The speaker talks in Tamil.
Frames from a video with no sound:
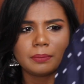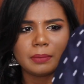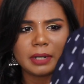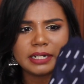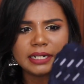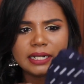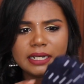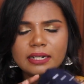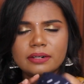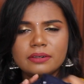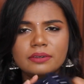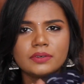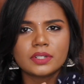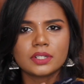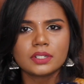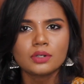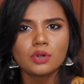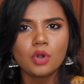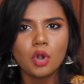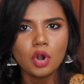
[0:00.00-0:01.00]
மெட்டீரியல்
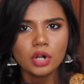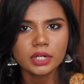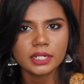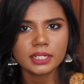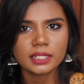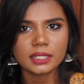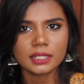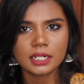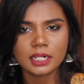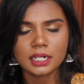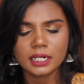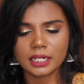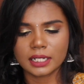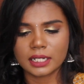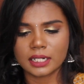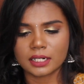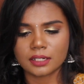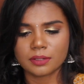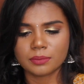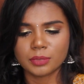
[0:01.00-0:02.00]
வந்து காட்டன் தான்
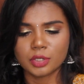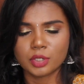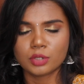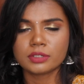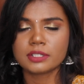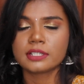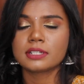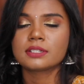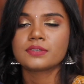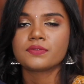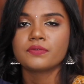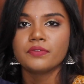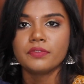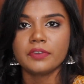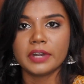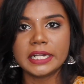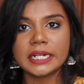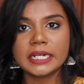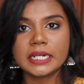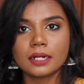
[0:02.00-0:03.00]
நினைக்கிறேன் பிகாஸ் இட்ஸ்
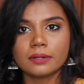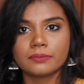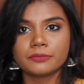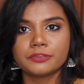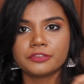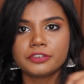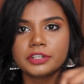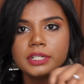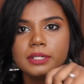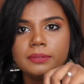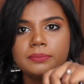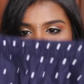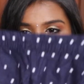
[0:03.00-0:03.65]
வெரி கம்ஃபி